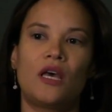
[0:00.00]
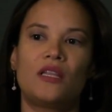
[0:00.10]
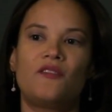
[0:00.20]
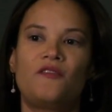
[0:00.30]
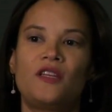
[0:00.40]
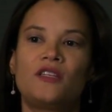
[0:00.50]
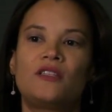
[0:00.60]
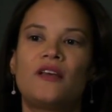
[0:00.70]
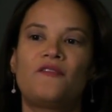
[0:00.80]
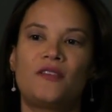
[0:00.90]
define
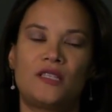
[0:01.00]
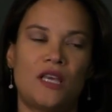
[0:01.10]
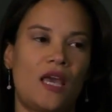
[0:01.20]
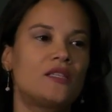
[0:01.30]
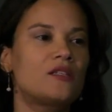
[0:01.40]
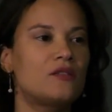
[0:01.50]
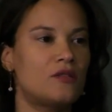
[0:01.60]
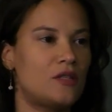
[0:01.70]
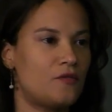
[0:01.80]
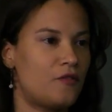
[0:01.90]
deficiências do
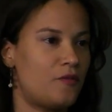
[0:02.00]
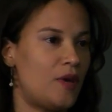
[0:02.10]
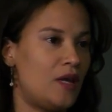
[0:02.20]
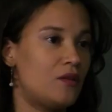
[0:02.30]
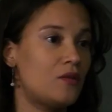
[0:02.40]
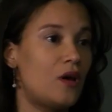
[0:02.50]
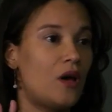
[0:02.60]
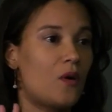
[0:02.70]
desenvolvimento